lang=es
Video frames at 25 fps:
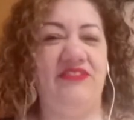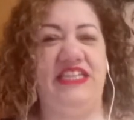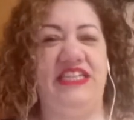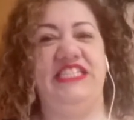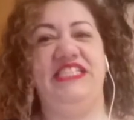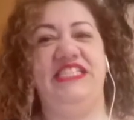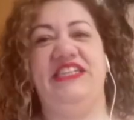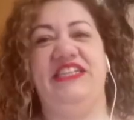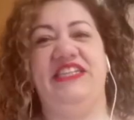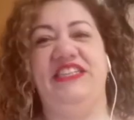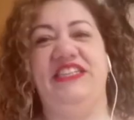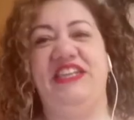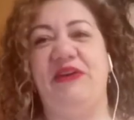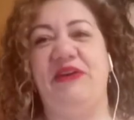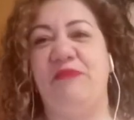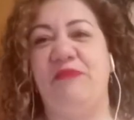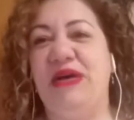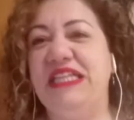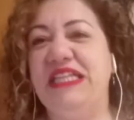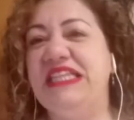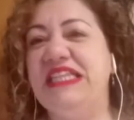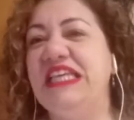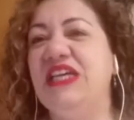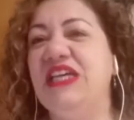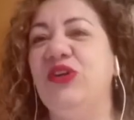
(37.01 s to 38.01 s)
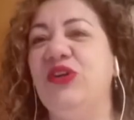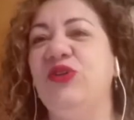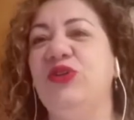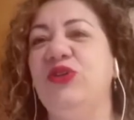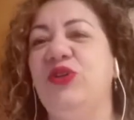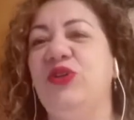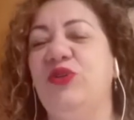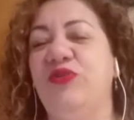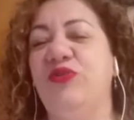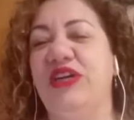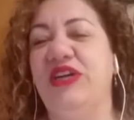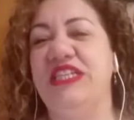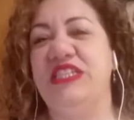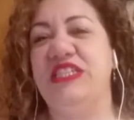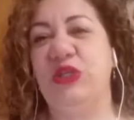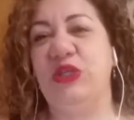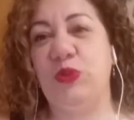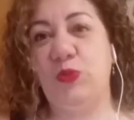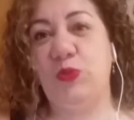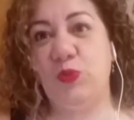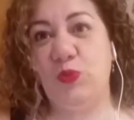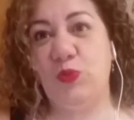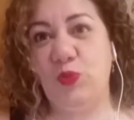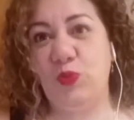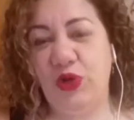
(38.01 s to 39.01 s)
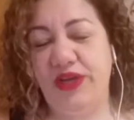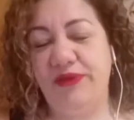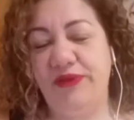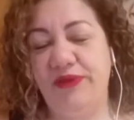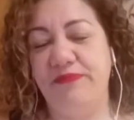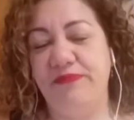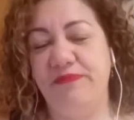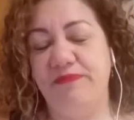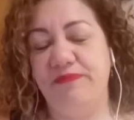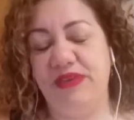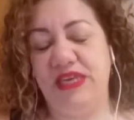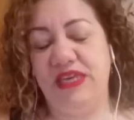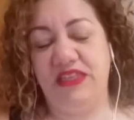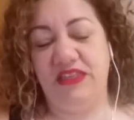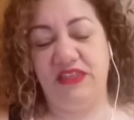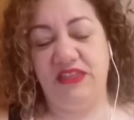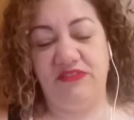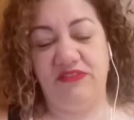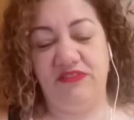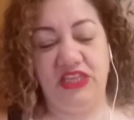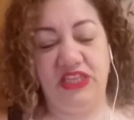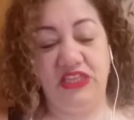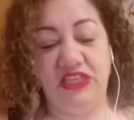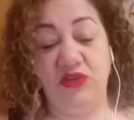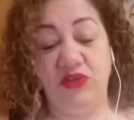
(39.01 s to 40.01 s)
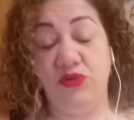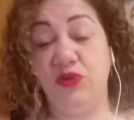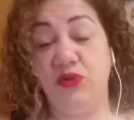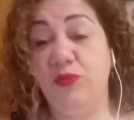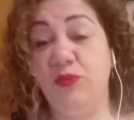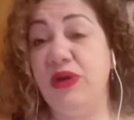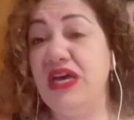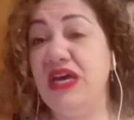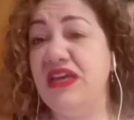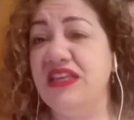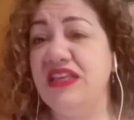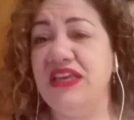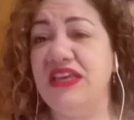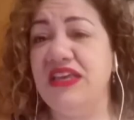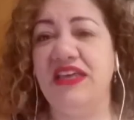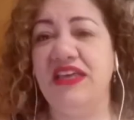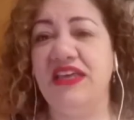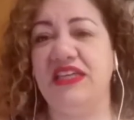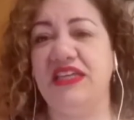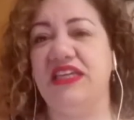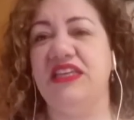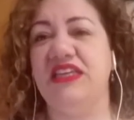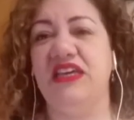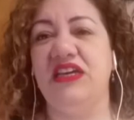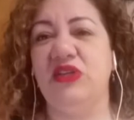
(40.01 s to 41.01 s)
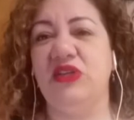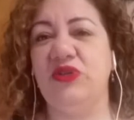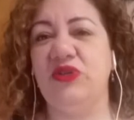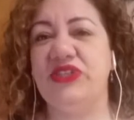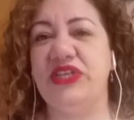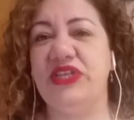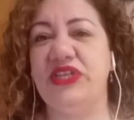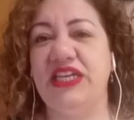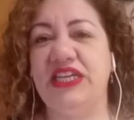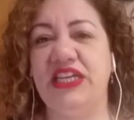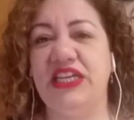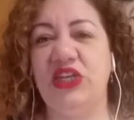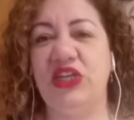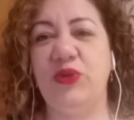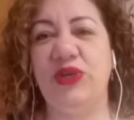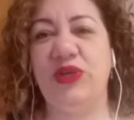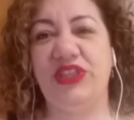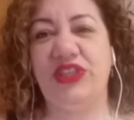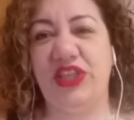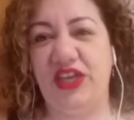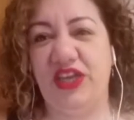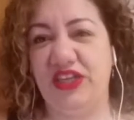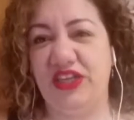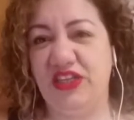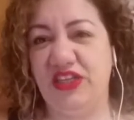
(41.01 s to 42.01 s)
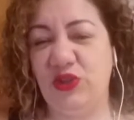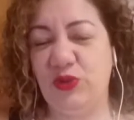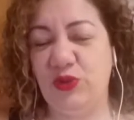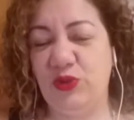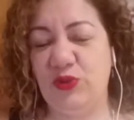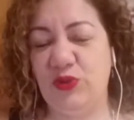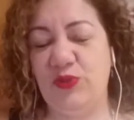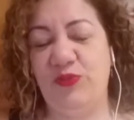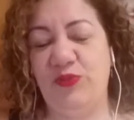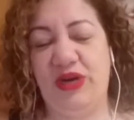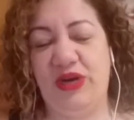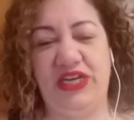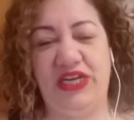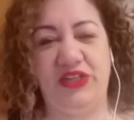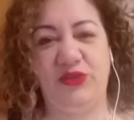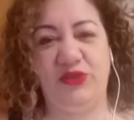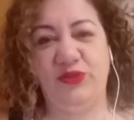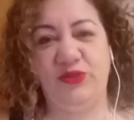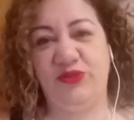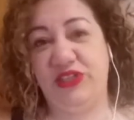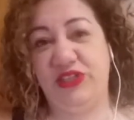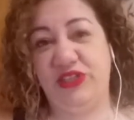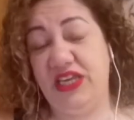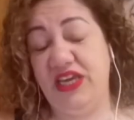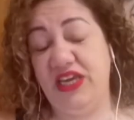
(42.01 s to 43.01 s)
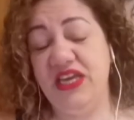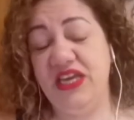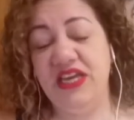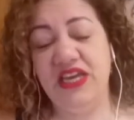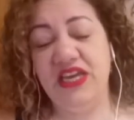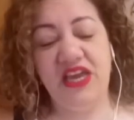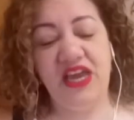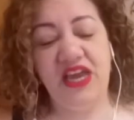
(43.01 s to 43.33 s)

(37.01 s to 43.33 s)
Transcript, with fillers: va a ser dramático o va a ser un buen 2021, más allá de aquellas cosas que no están en tus manos, ¿verdad?